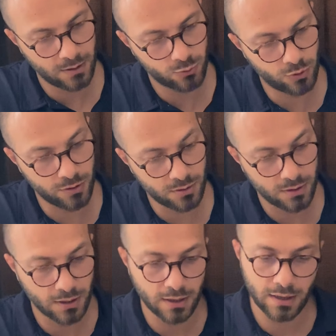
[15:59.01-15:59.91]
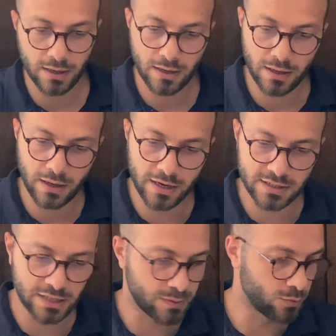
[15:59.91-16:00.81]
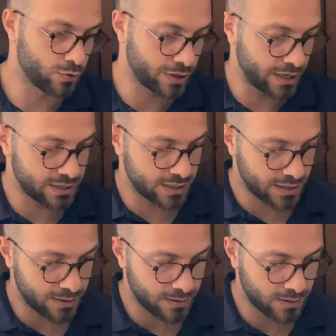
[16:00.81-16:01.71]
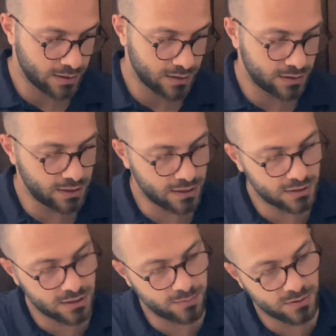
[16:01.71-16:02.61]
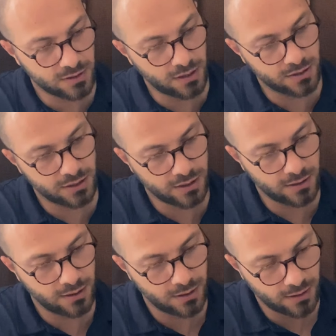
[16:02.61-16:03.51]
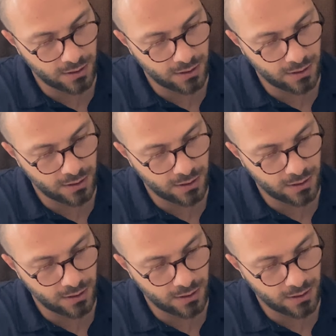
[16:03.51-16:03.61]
Şu an eşleşme moduna geçtik. Diğer cihazımızda da aynı şekilde